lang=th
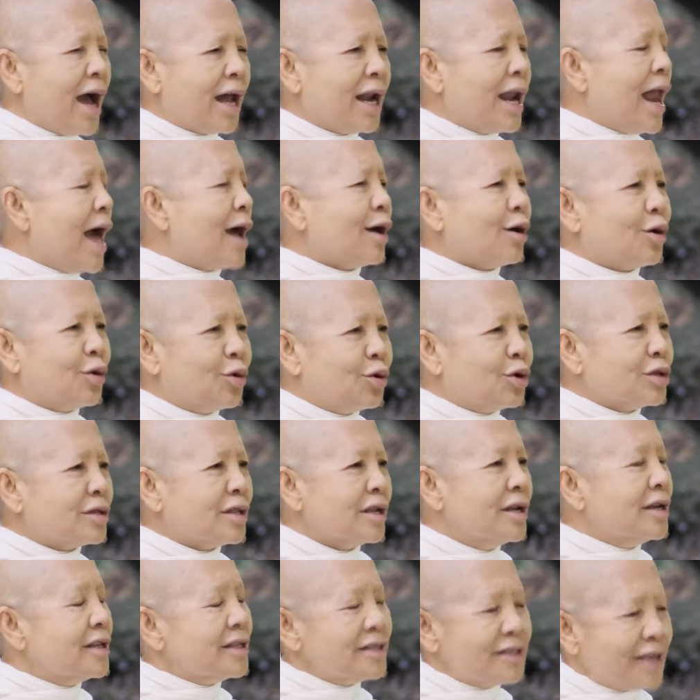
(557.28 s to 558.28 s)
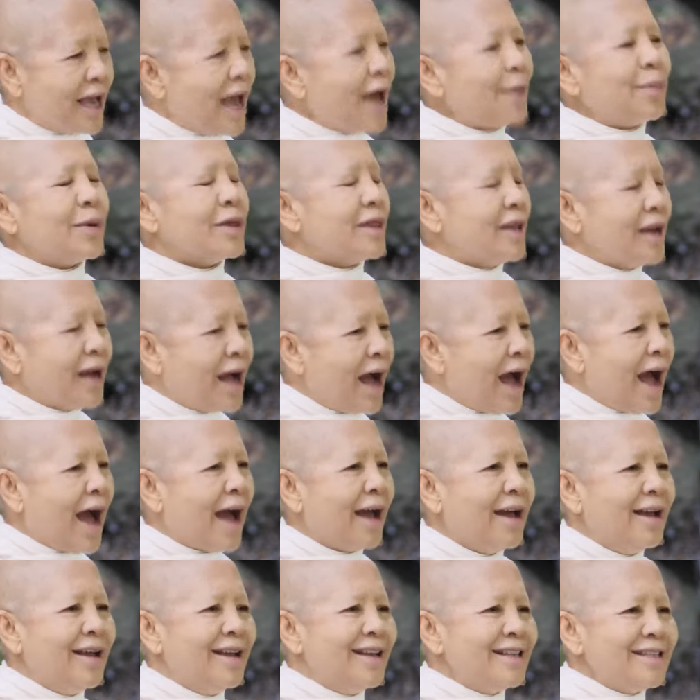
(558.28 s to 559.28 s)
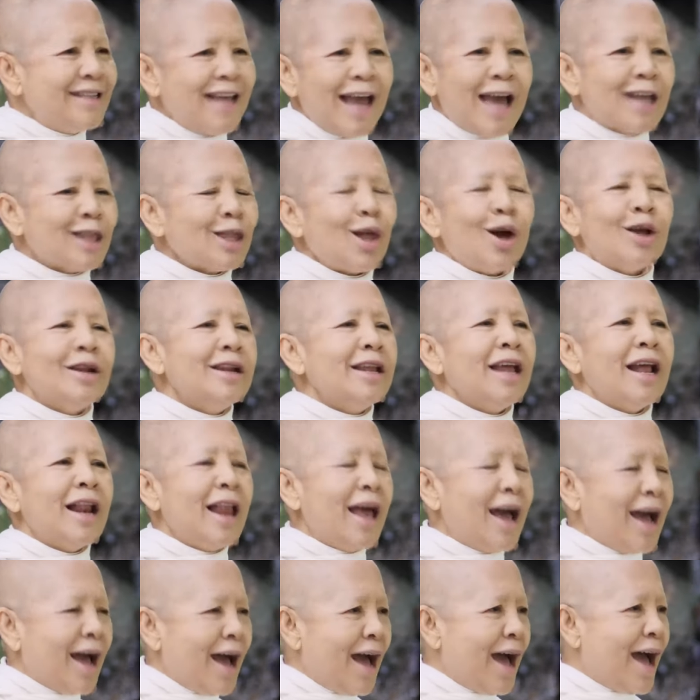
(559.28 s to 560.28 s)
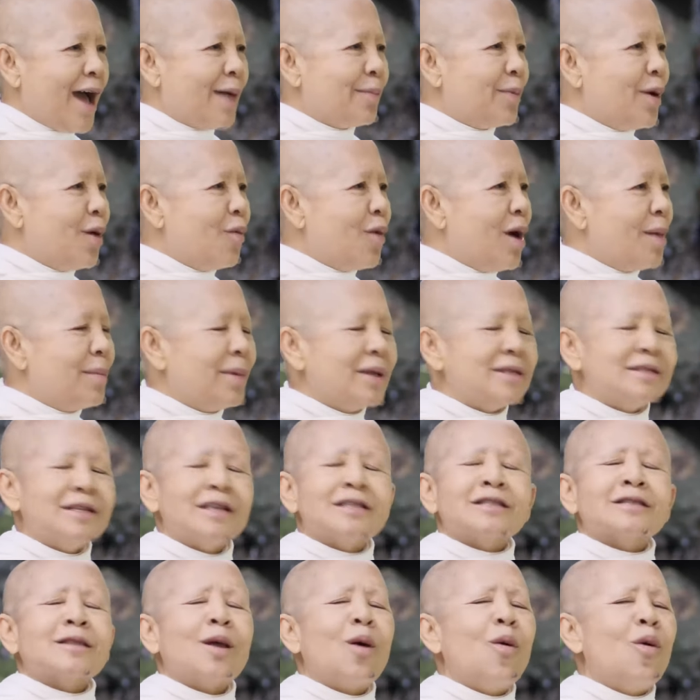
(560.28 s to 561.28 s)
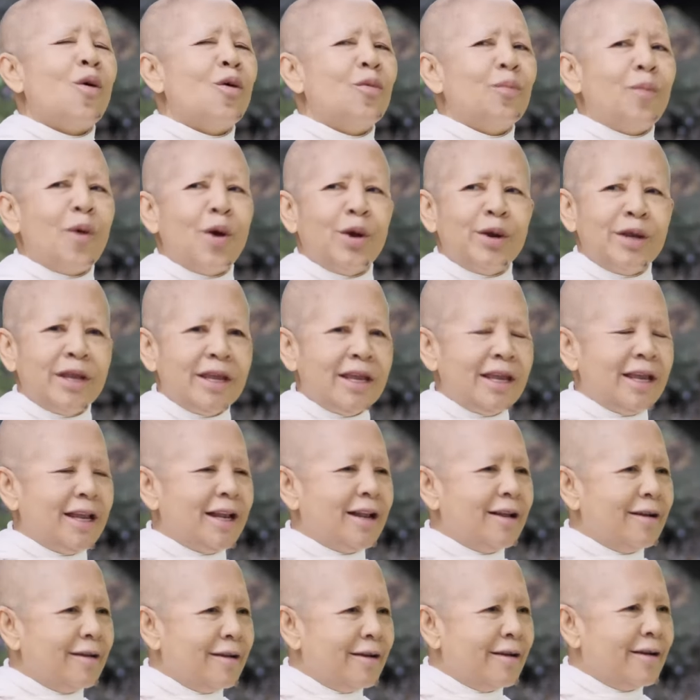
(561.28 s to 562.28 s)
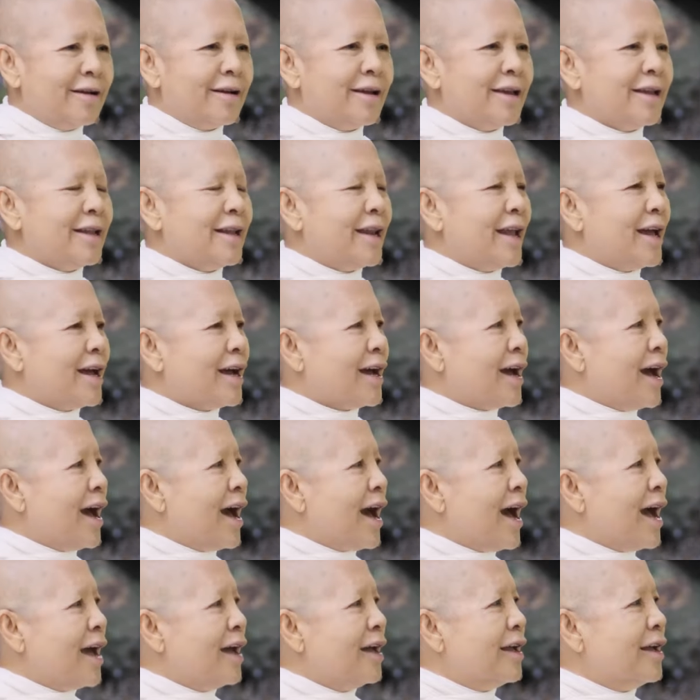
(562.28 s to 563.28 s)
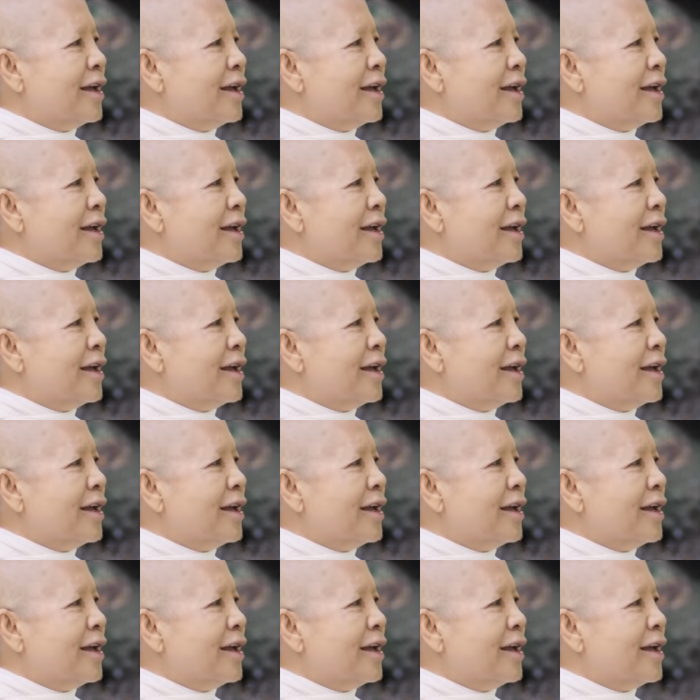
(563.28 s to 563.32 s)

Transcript: กรักคุดแชร์ไปเลยค่ะแชร์ตอนนี้แหละค่ะเพราะว่ามันจะตรงพอดีเลยนะคะ